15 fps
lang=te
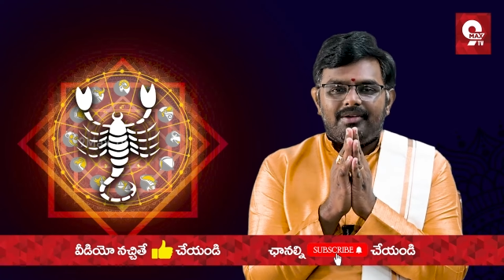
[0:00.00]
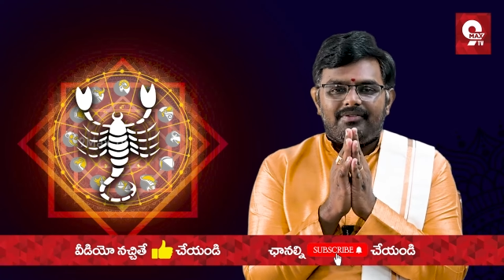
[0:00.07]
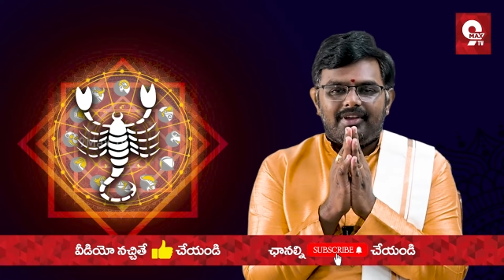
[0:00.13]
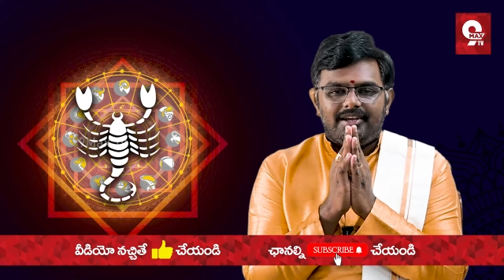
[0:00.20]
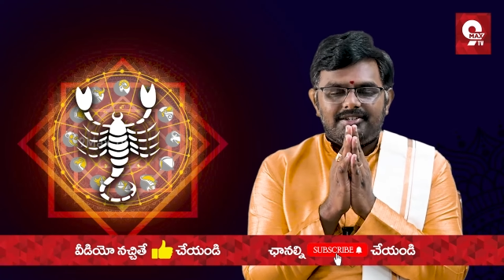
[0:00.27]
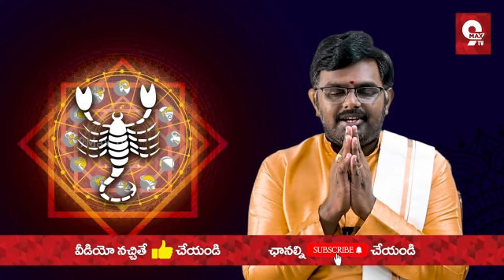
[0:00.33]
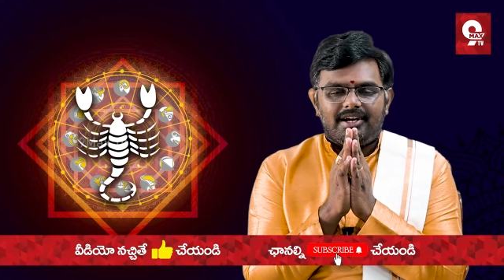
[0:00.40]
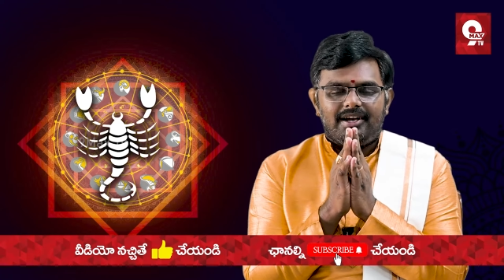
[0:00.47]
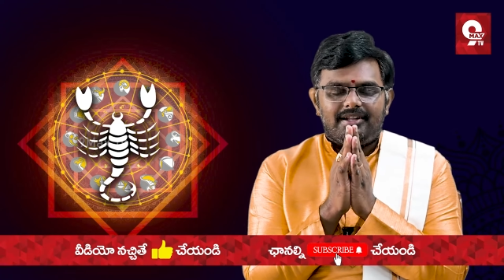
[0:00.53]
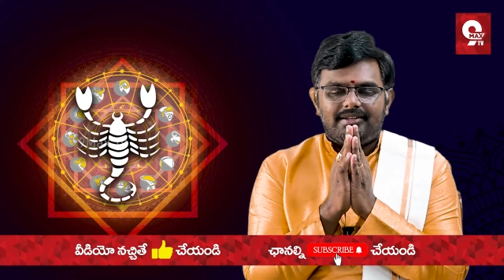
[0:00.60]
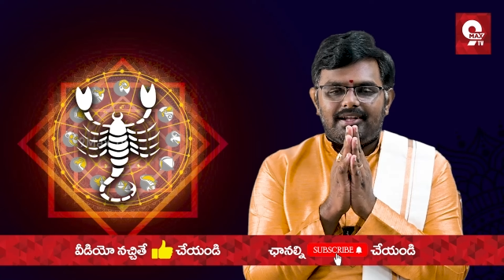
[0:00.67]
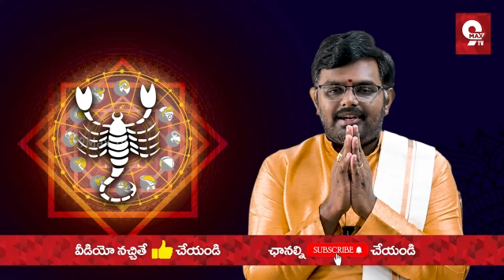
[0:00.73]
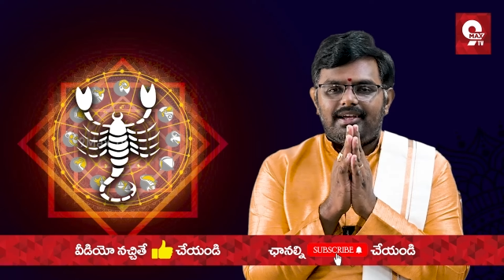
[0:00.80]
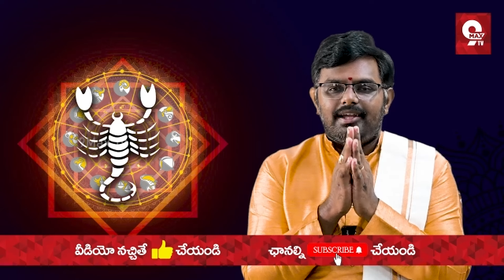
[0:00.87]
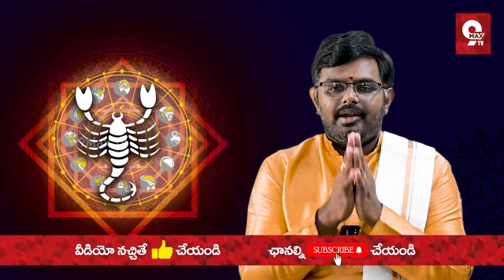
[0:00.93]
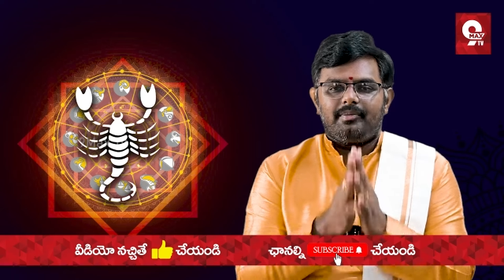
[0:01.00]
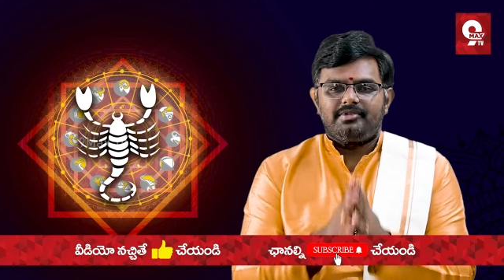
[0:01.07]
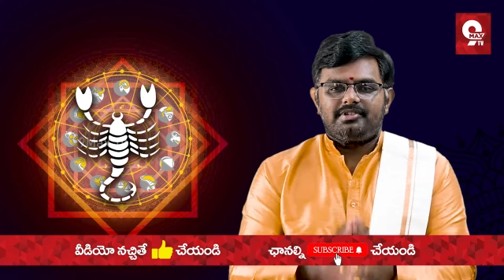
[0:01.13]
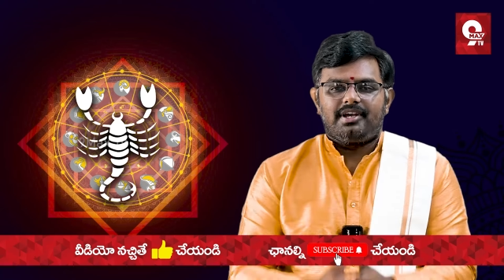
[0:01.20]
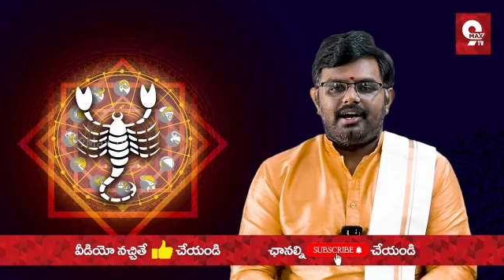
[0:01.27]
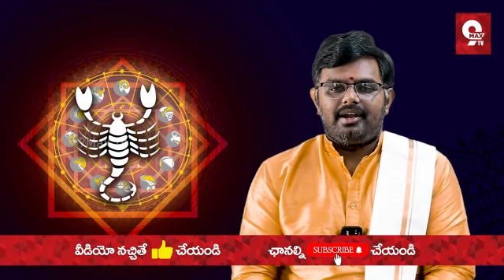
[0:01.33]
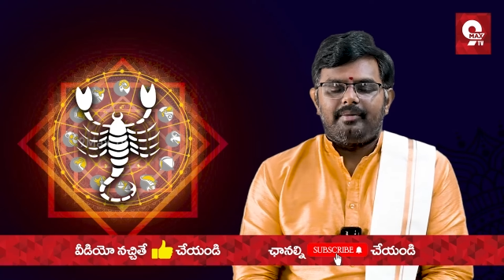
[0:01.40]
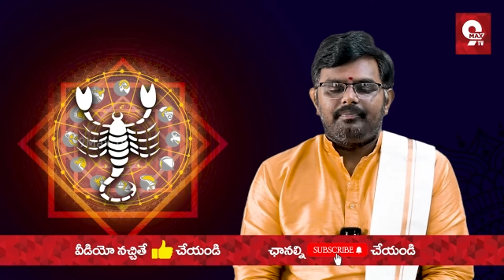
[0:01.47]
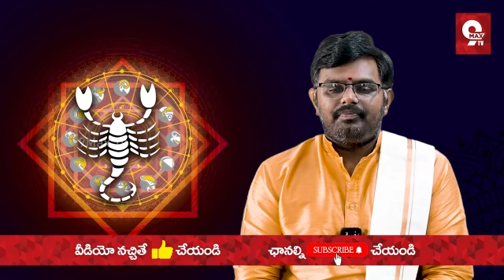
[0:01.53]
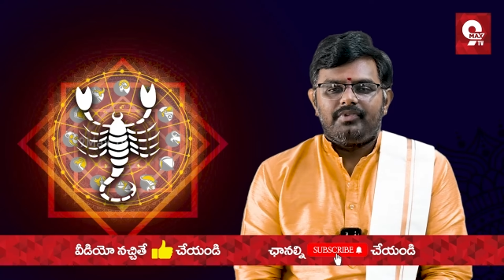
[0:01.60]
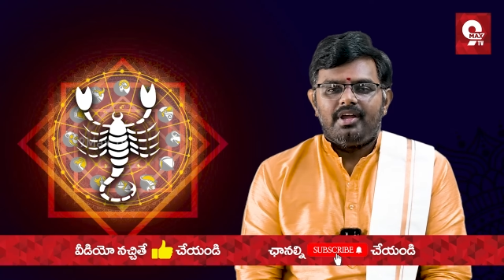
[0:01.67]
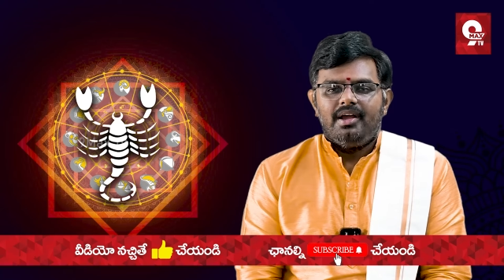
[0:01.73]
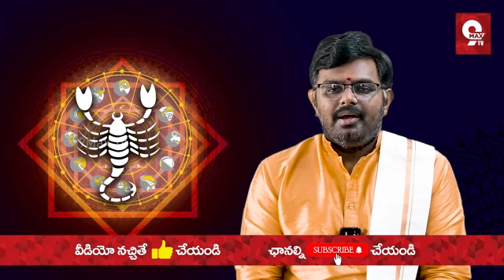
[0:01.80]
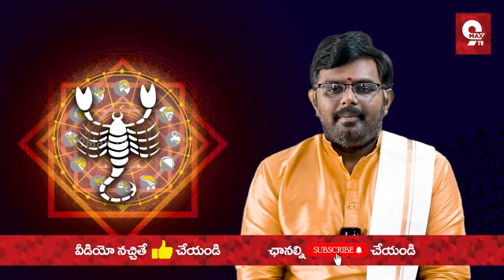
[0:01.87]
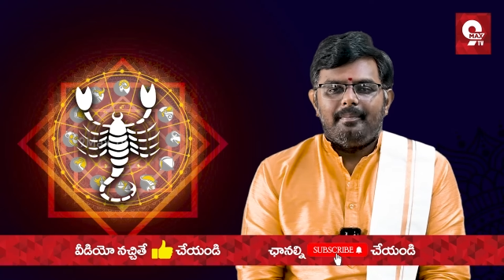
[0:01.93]
వీక్షకులందరికీ నమస్కారం
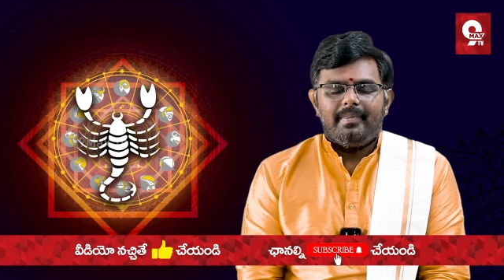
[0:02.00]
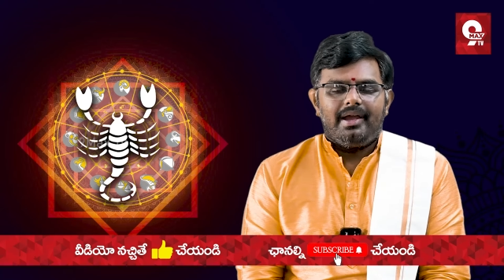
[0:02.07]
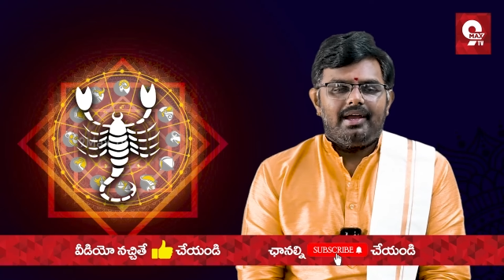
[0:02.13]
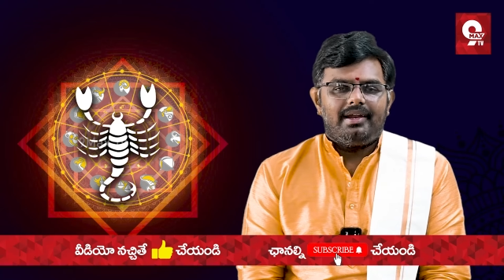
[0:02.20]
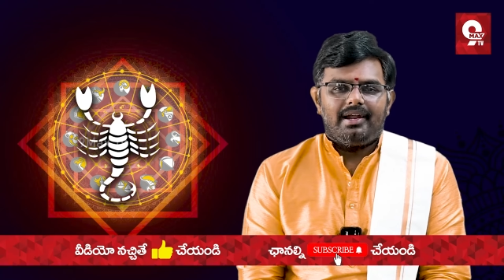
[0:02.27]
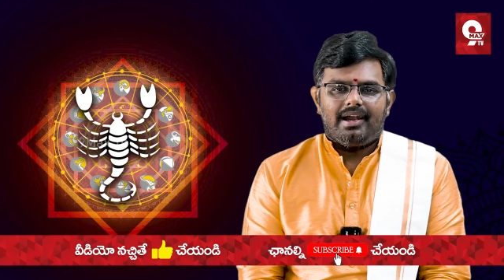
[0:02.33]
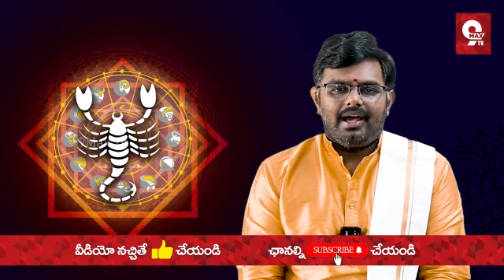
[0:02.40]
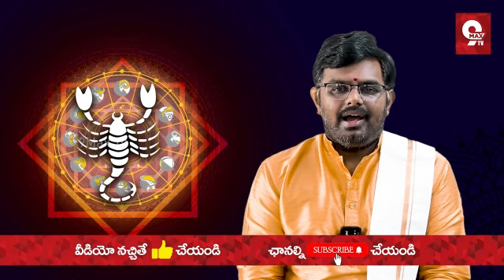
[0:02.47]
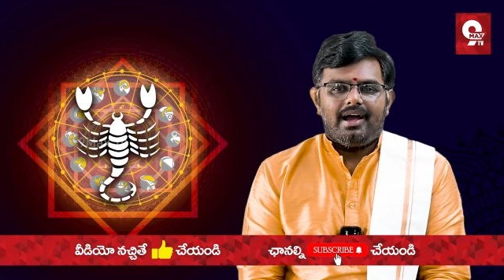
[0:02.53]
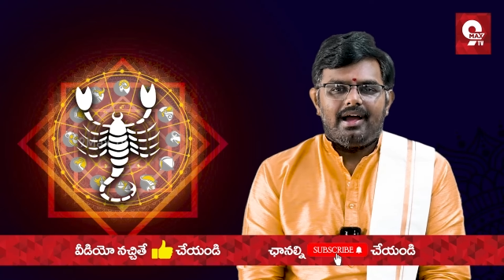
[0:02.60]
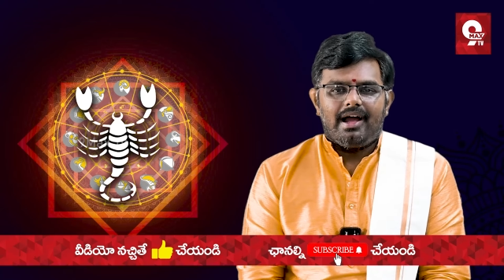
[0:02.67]
మే నెల